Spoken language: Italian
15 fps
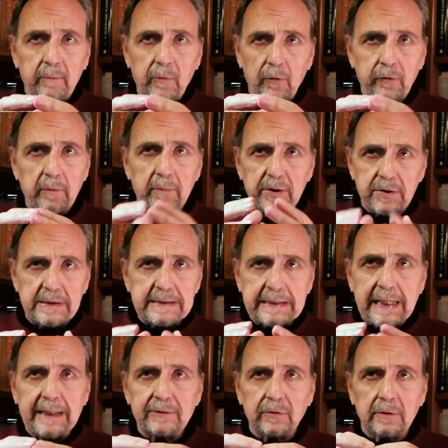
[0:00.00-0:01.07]
mio film c'è
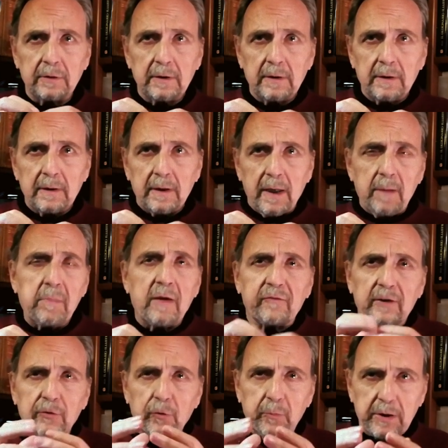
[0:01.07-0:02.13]
stato e mi ha
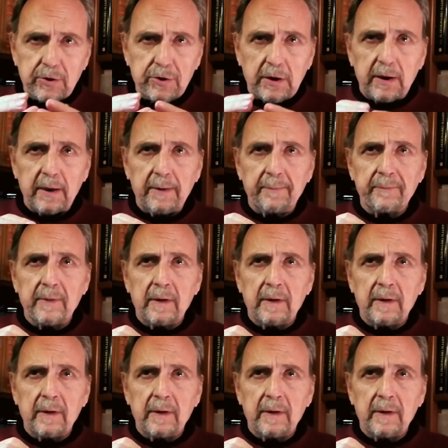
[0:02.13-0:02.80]
fatto piacere.